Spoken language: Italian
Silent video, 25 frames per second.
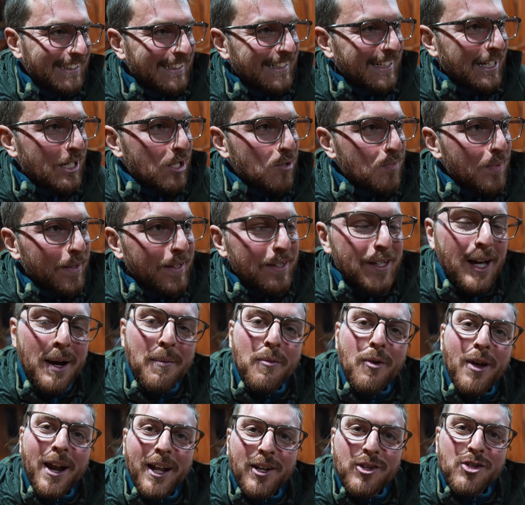e
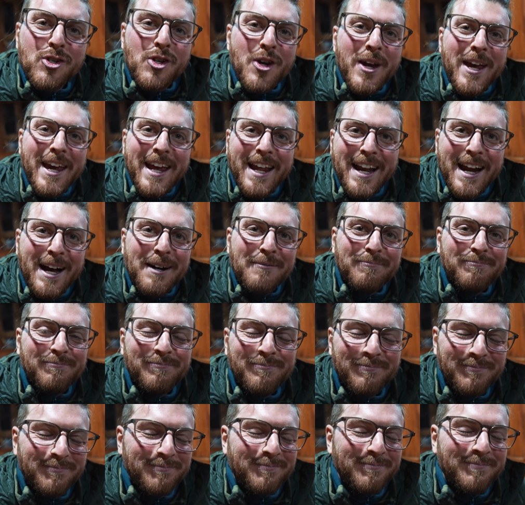aspettiamo la cena.
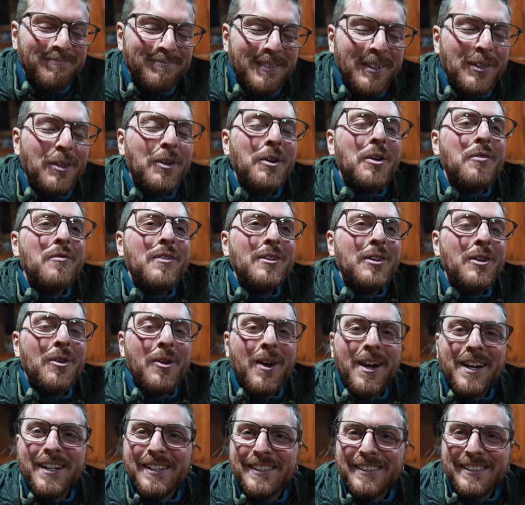Madonna, non vedo
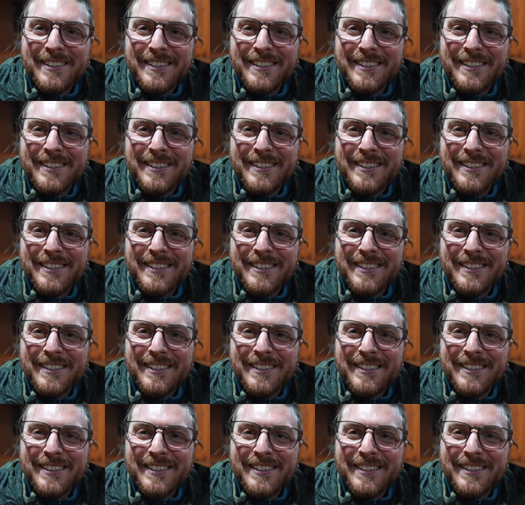l'ora.